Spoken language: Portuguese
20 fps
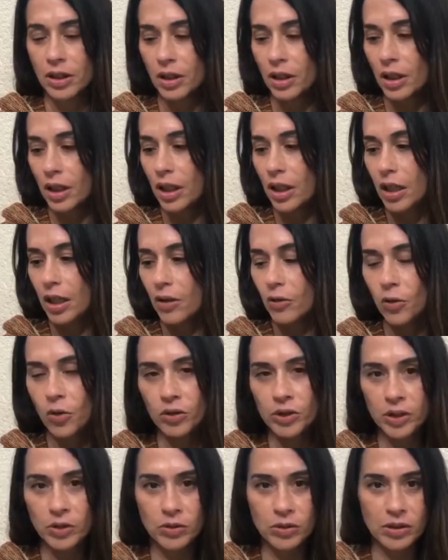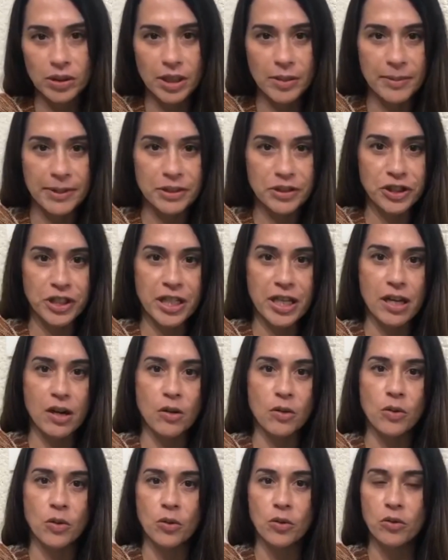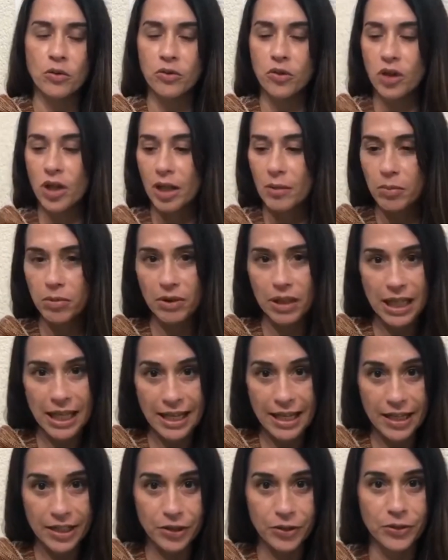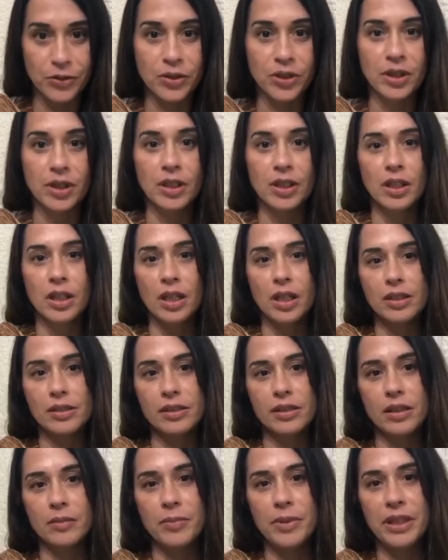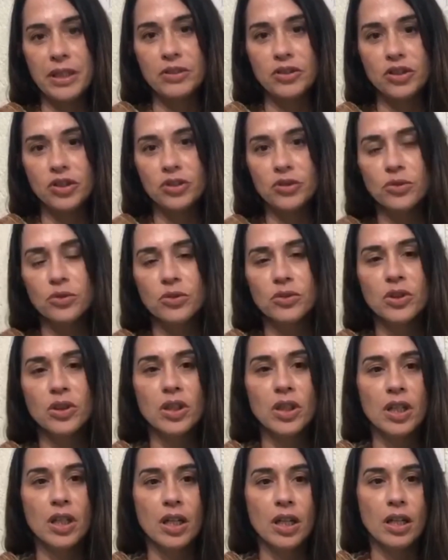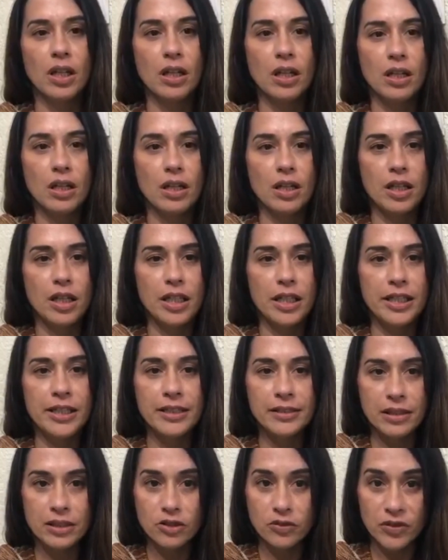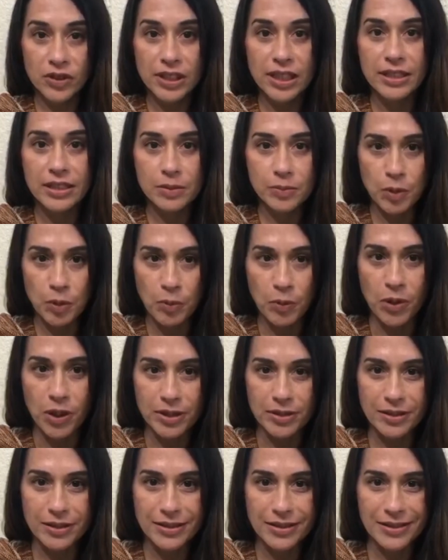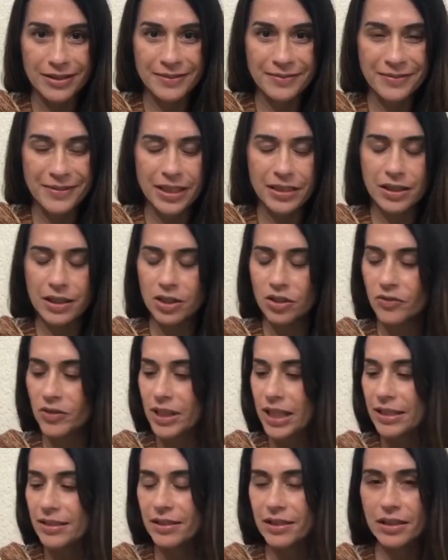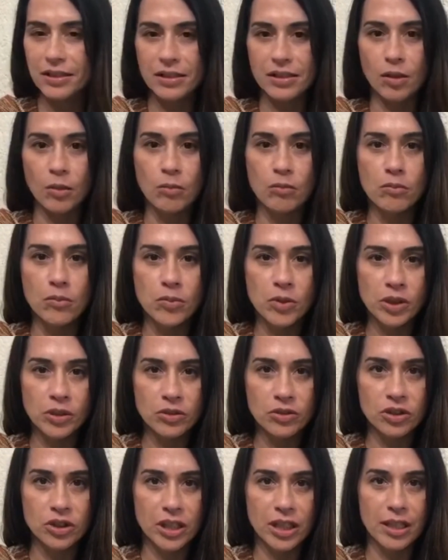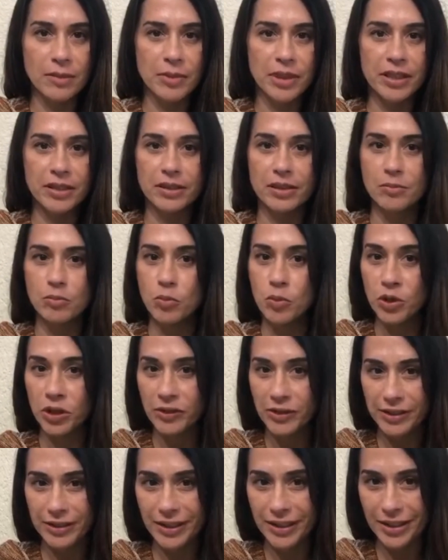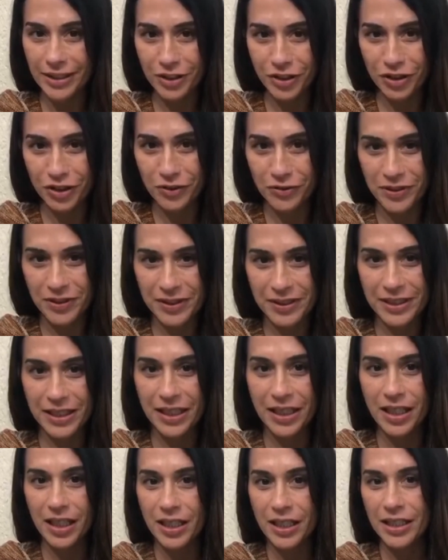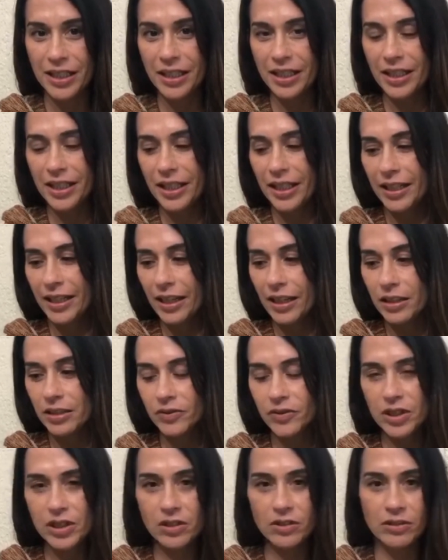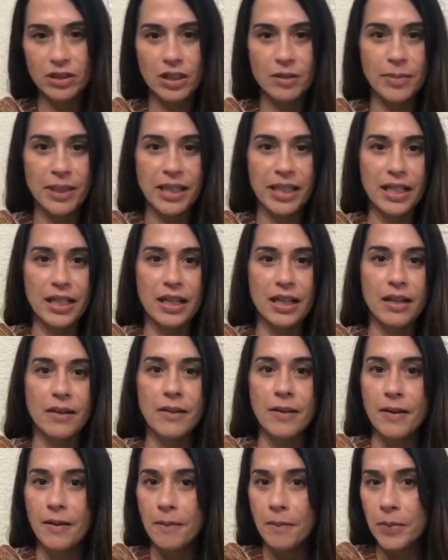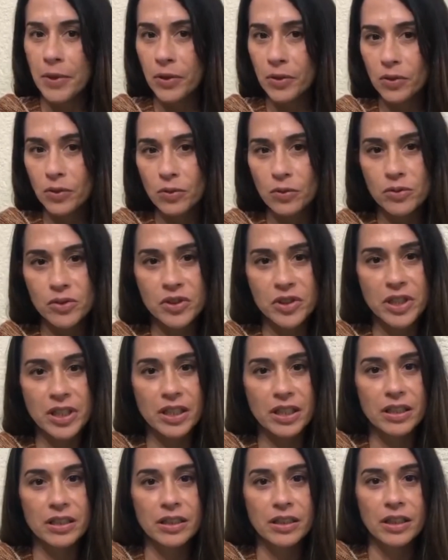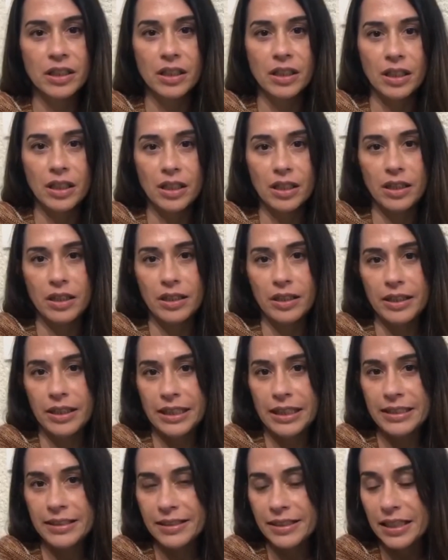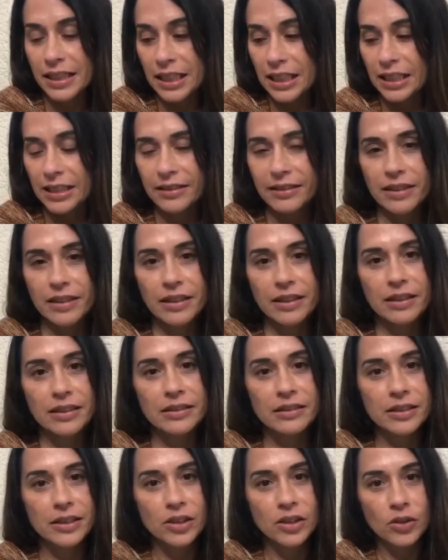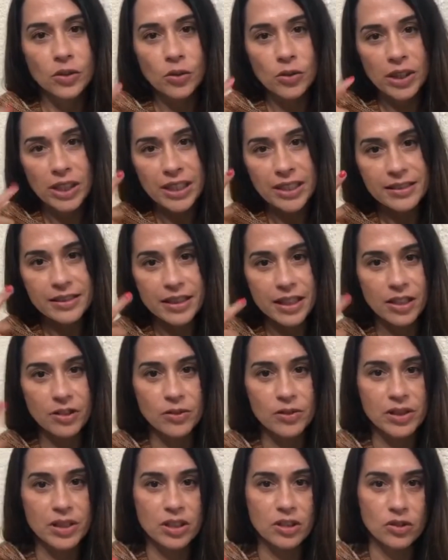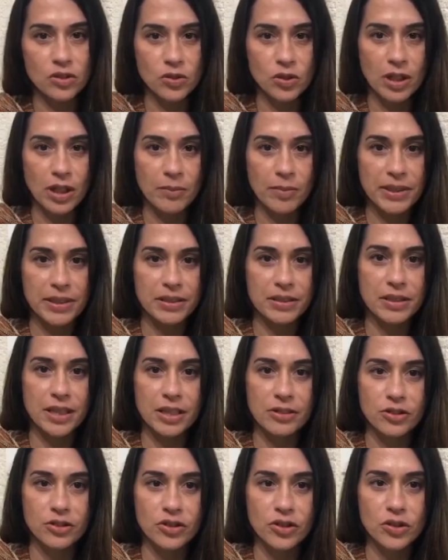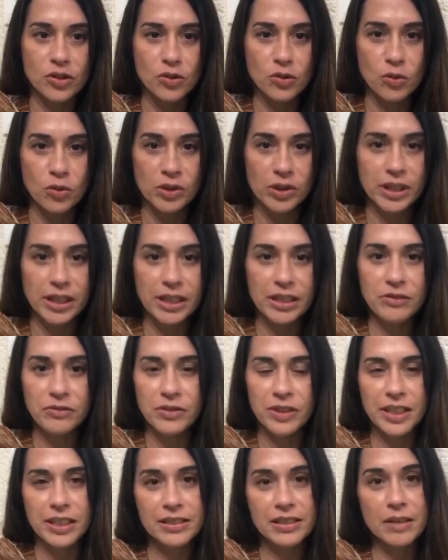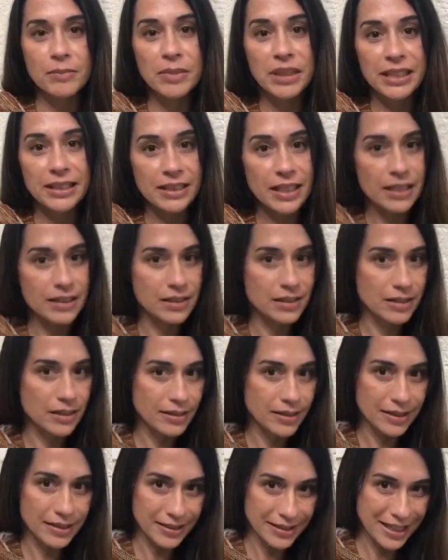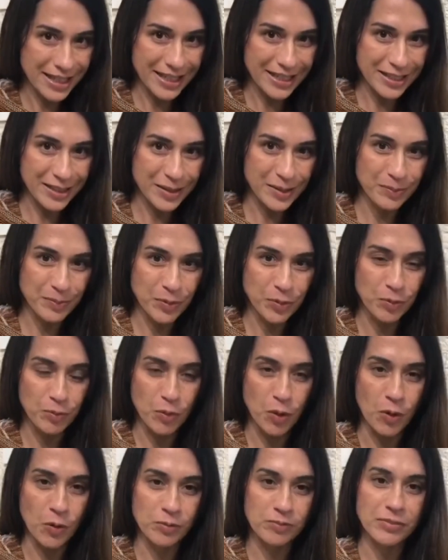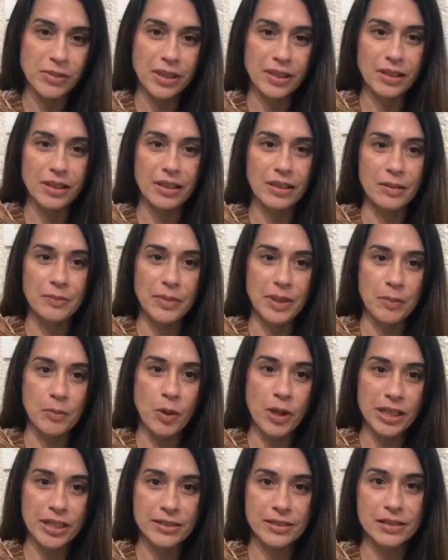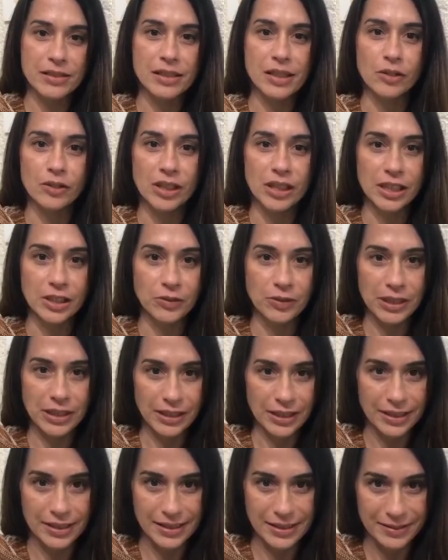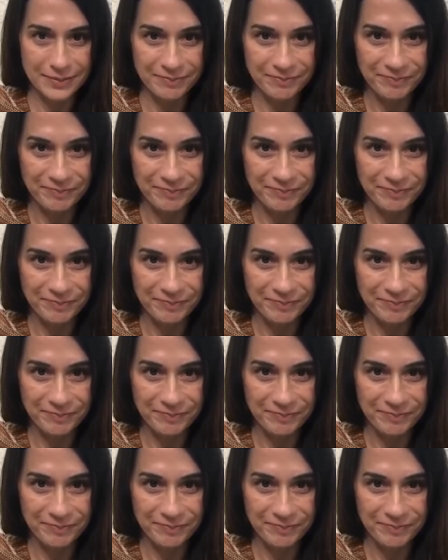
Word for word: ah, o conteúdo gramatical, o vocabulário a ser aprendido, Uh, e as atividades propostas. As atividades elas são muito dinâmicas e muito interativas e elas visam trabalhar pronúncia, uh, escrita, o listening, ou seja, sua capacidade de escuta, enfim, as habilidades necessárias para uh, a boa aquisição da língua inglesa.